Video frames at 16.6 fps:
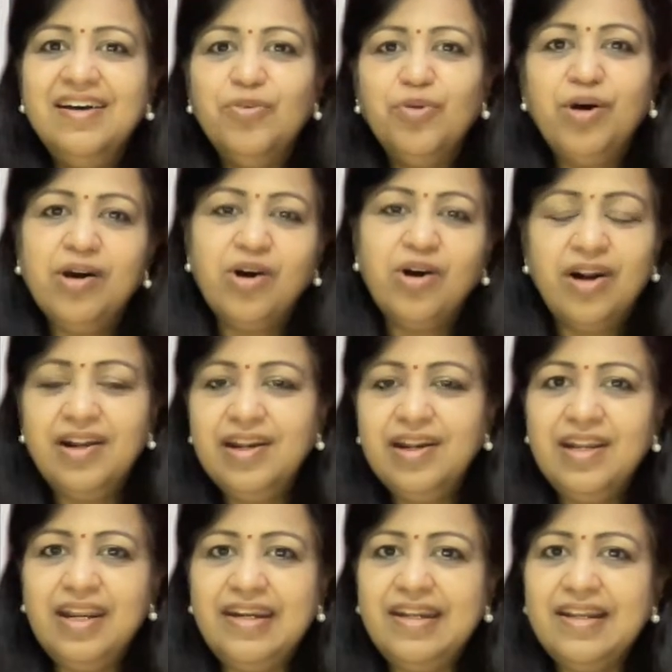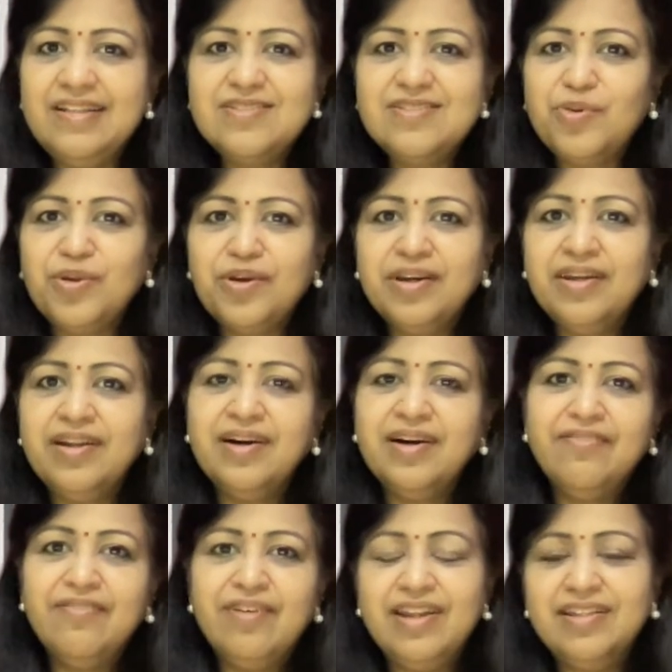உங்க கான்டாக்ட் டீட்டெயில்ஸ் சொல்லுங்க நாங்க
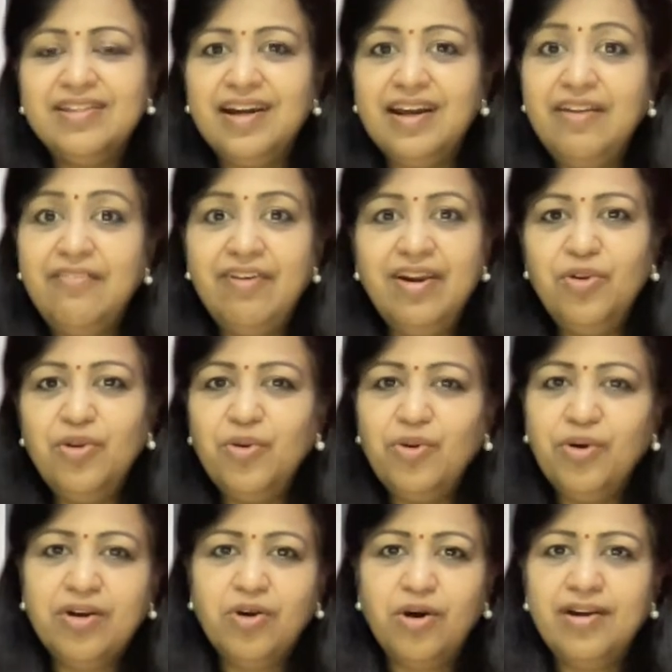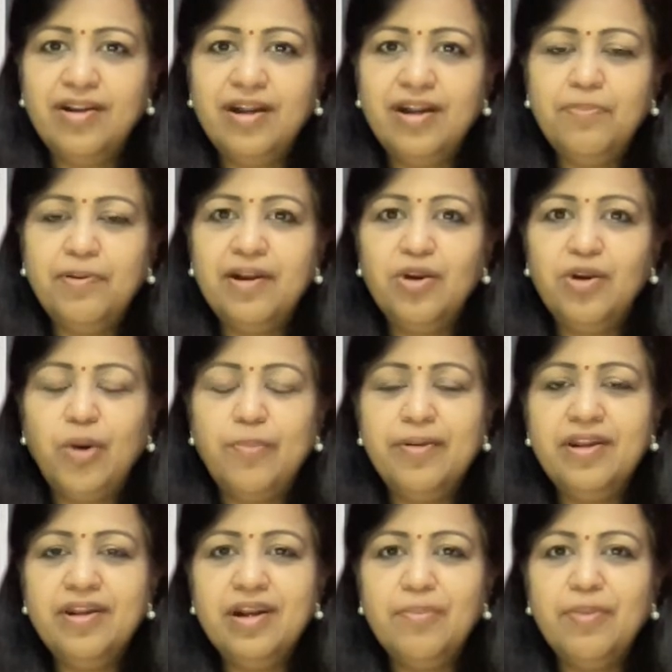வேற எதுக்கான வேணும்னா உங்களை கான்டாக்ட் கான்டாக்ட் பண்றோம்
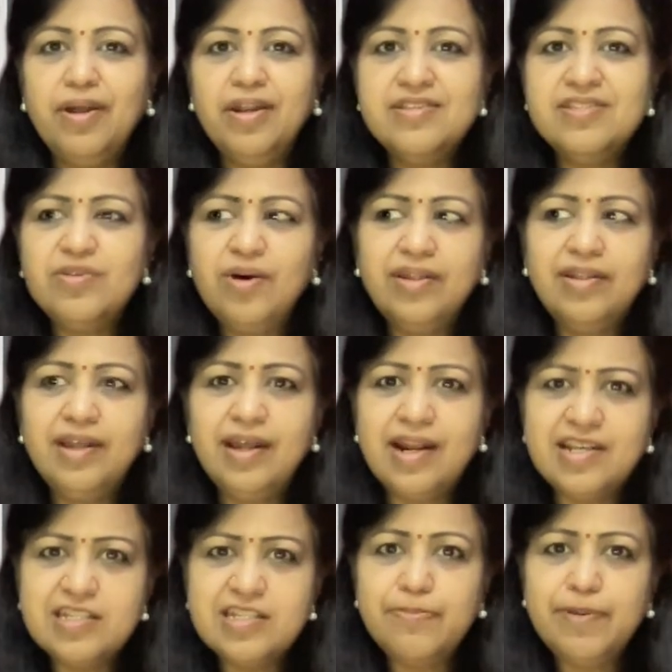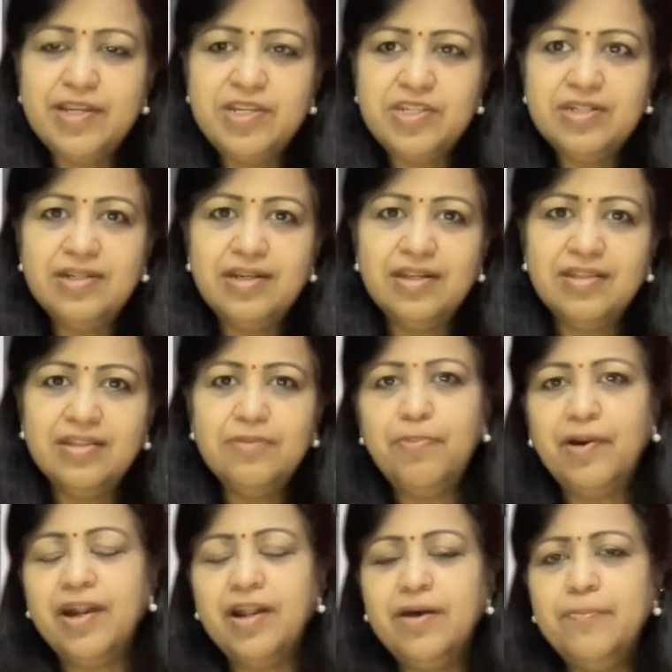அப்படின்ற மாதிரி ஸோ அந்த ரெஸ்பெக்ட்ங்கிறது
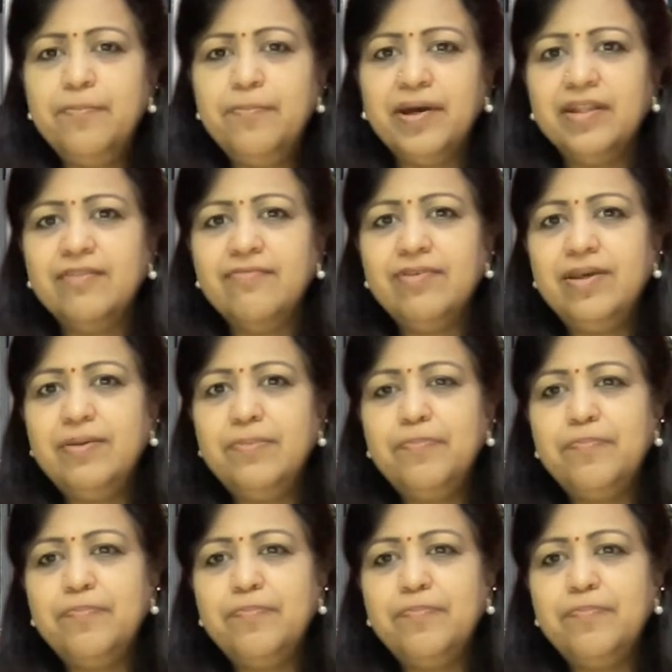பணம் பதவி